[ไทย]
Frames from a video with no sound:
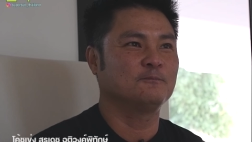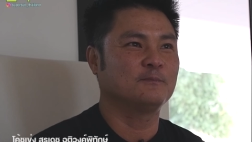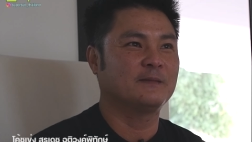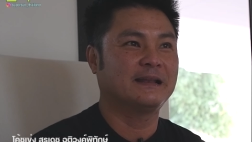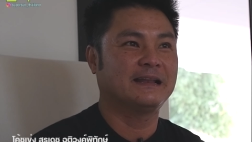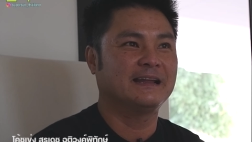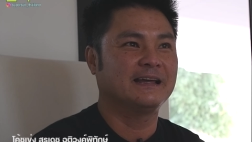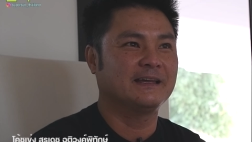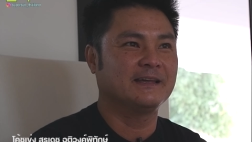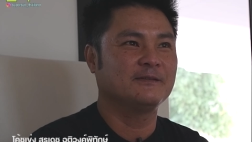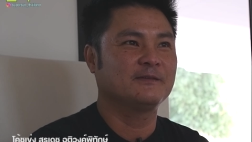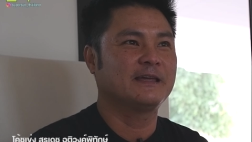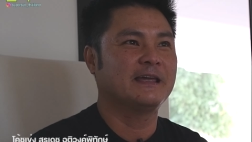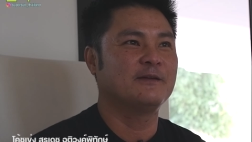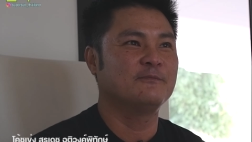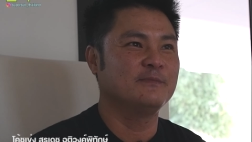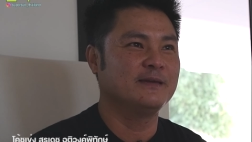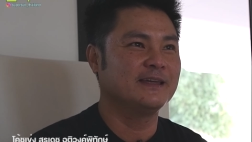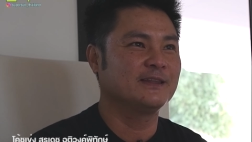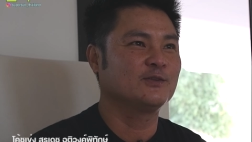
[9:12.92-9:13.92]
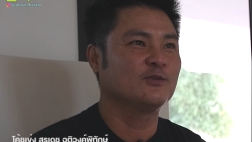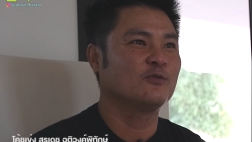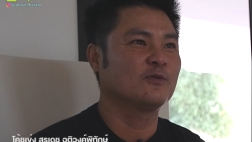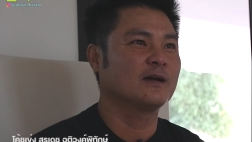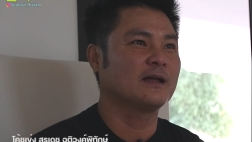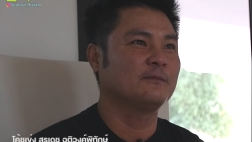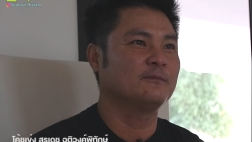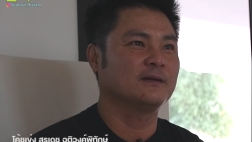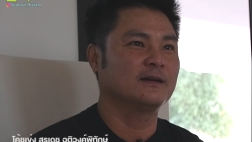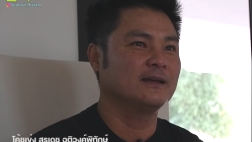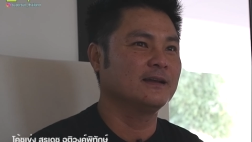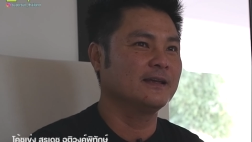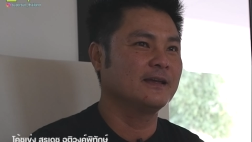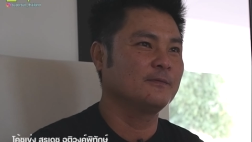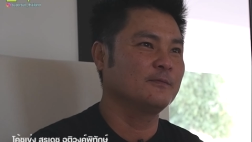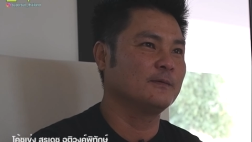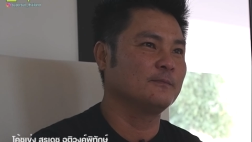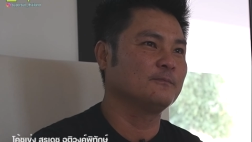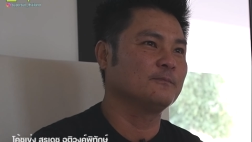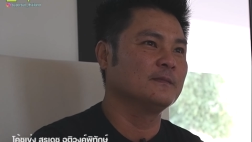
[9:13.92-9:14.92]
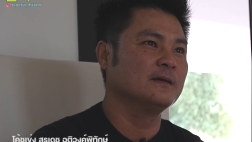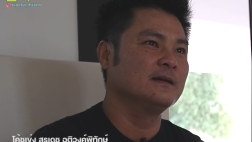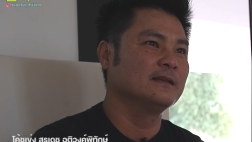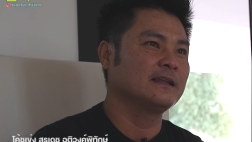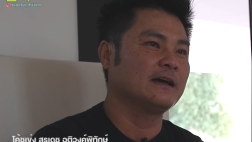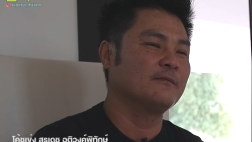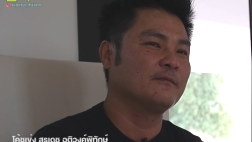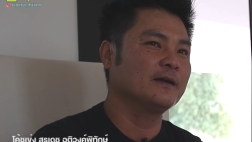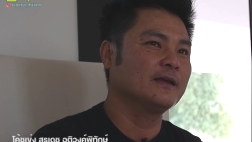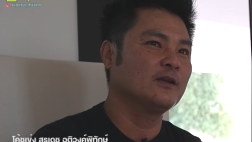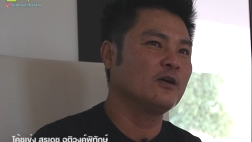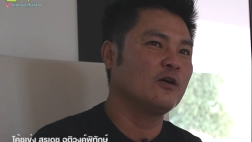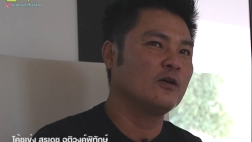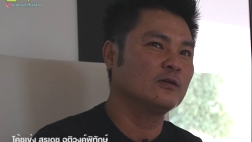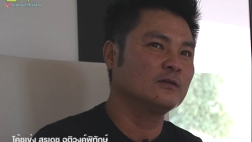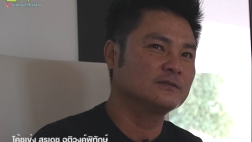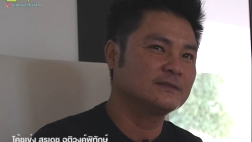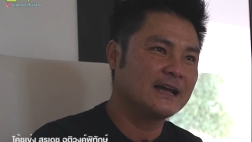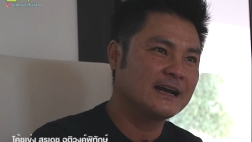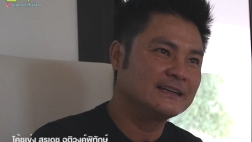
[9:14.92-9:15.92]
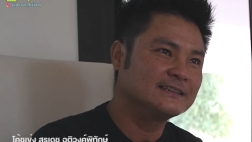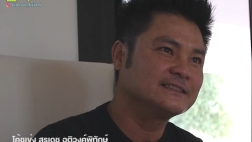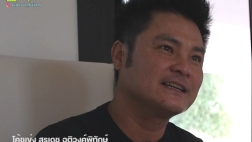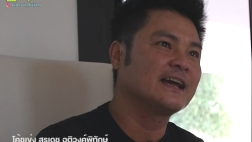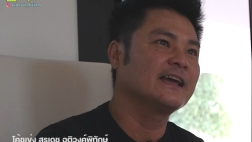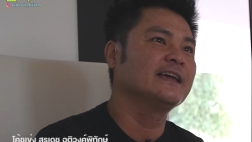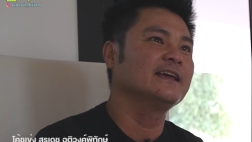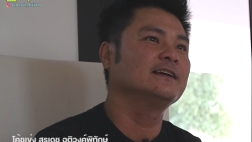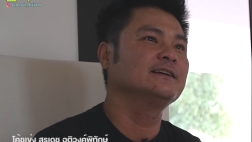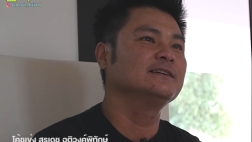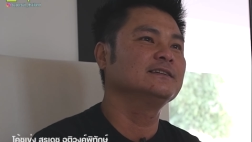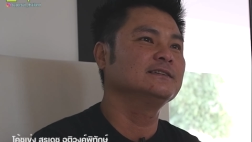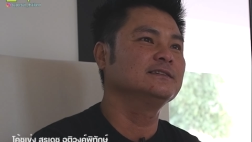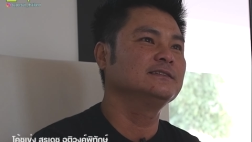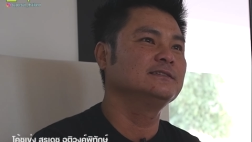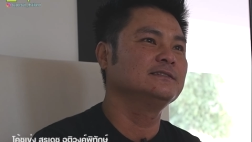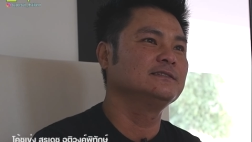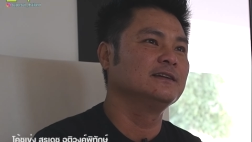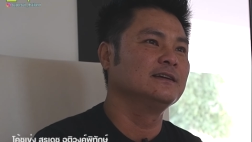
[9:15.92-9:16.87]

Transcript: มันเลยเคมีตรงกันมันก็เลยแบบทำให้น้องตั้งใจขึ้น